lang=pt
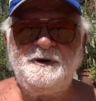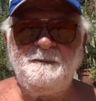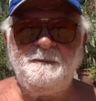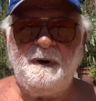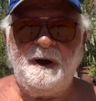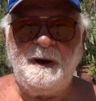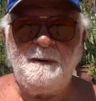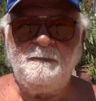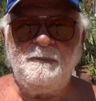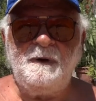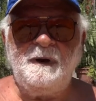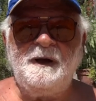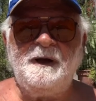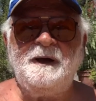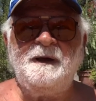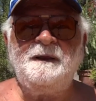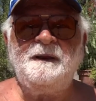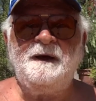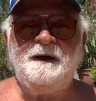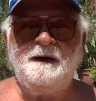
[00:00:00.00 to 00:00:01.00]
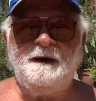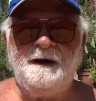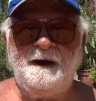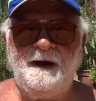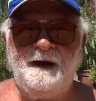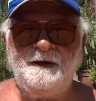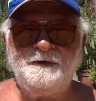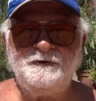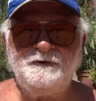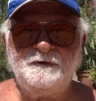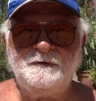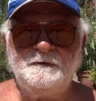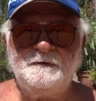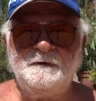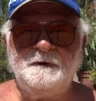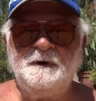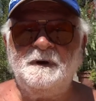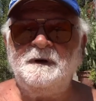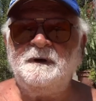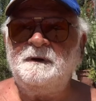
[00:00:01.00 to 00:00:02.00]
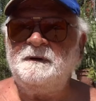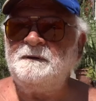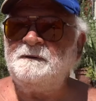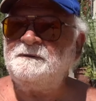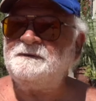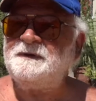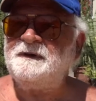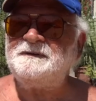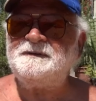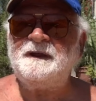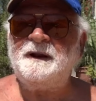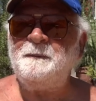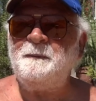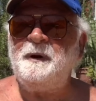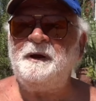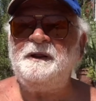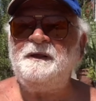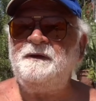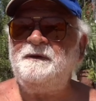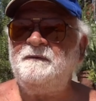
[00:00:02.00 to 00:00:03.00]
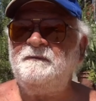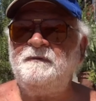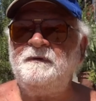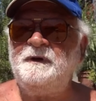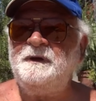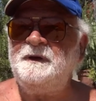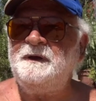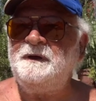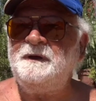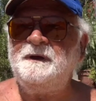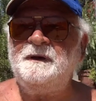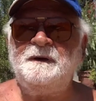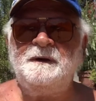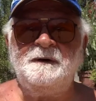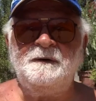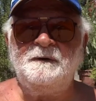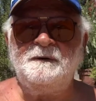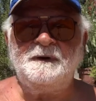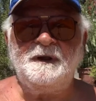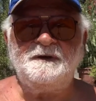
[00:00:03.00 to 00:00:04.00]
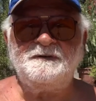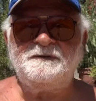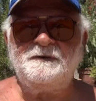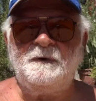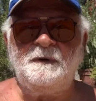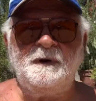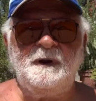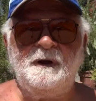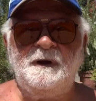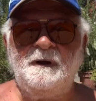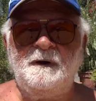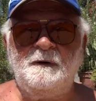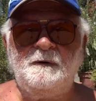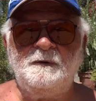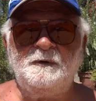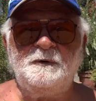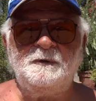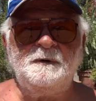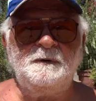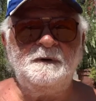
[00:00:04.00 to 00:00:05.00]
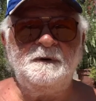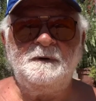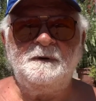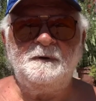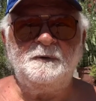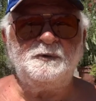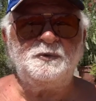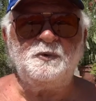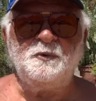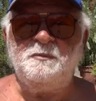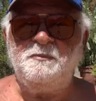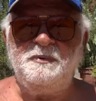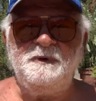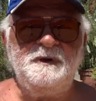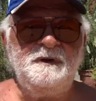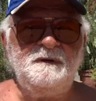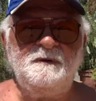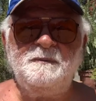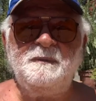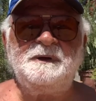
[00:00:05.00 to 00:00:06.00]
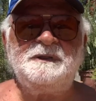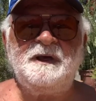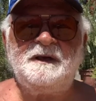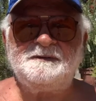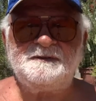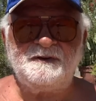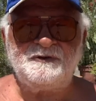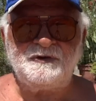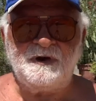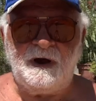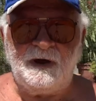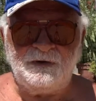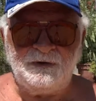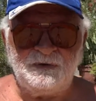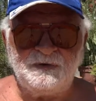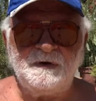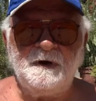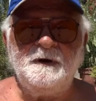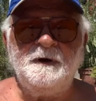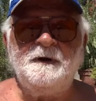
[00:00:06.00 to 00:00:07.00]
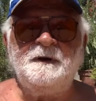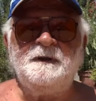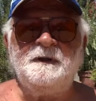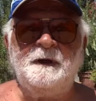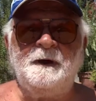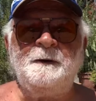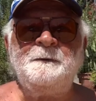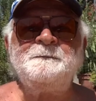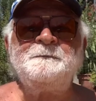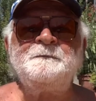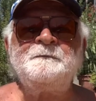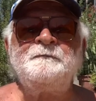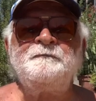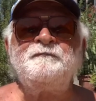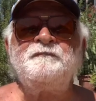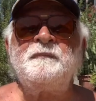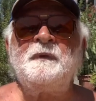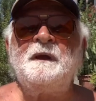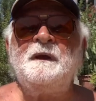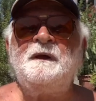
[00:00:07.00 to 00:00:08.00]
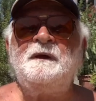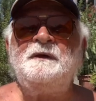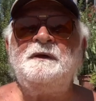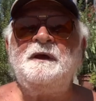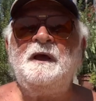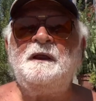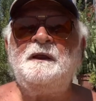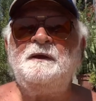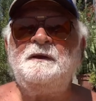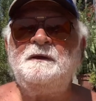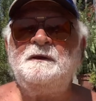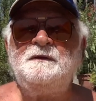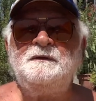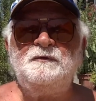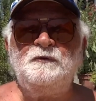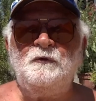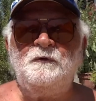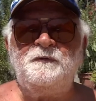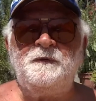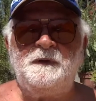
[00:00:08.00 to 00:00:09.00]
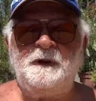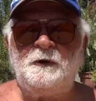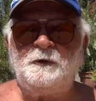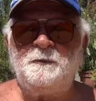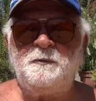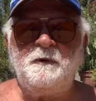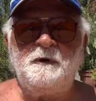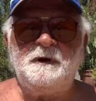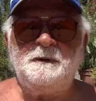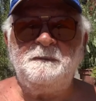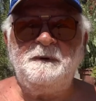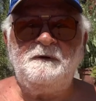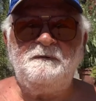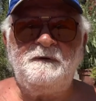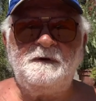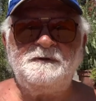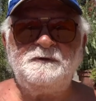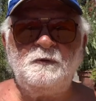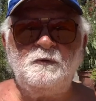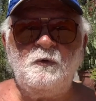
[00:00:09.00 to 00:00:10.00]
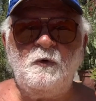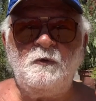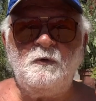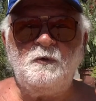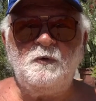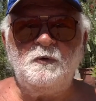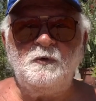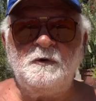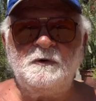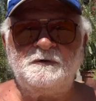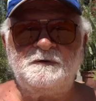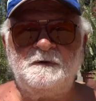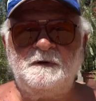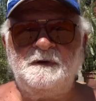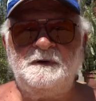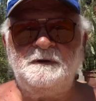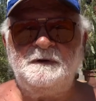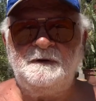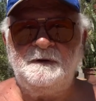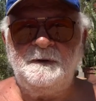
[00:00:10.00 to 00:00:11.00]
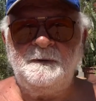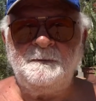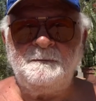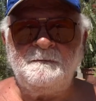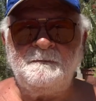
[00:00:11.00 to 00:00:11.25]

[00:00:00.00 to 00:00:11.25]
Babo lá na rádio, não sei se era Marim que veio, Nacional, ou Tupi, uma dessas rádios. Tá? E ele, no final do programa, ele fazia um concurso, ele